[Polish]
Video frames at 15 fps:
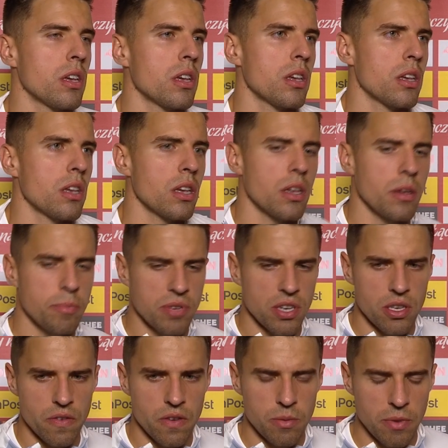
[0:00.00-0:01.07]
i, i
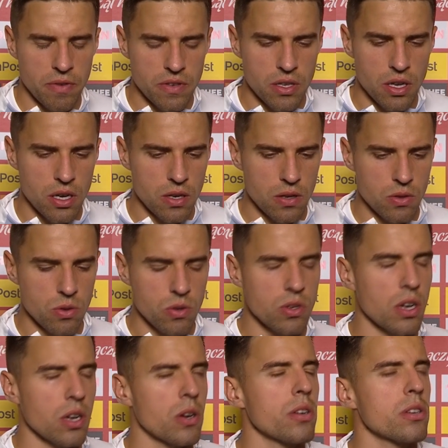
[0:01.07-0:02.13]
przeciwnik ma wystarczająco
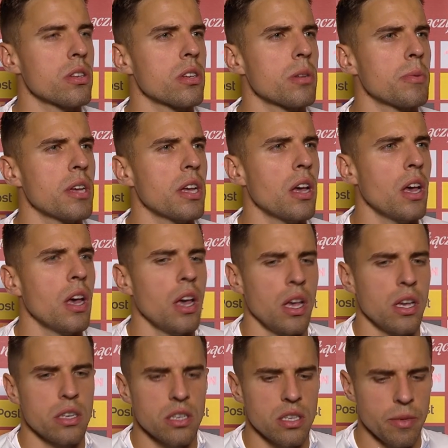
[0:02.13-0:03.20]
dużo jakości, żeby
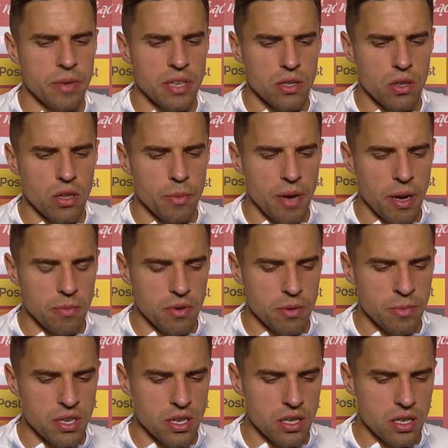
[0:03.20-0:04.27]
żeby zamienić to na bramkę.
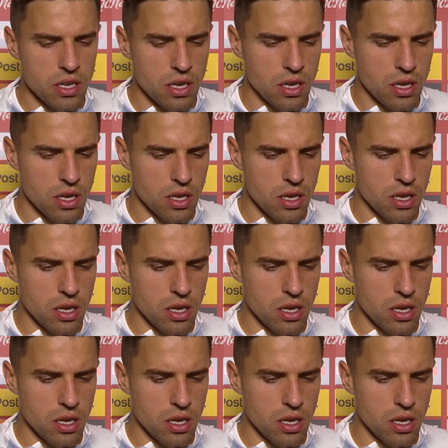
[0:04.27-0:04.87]
Myślę, że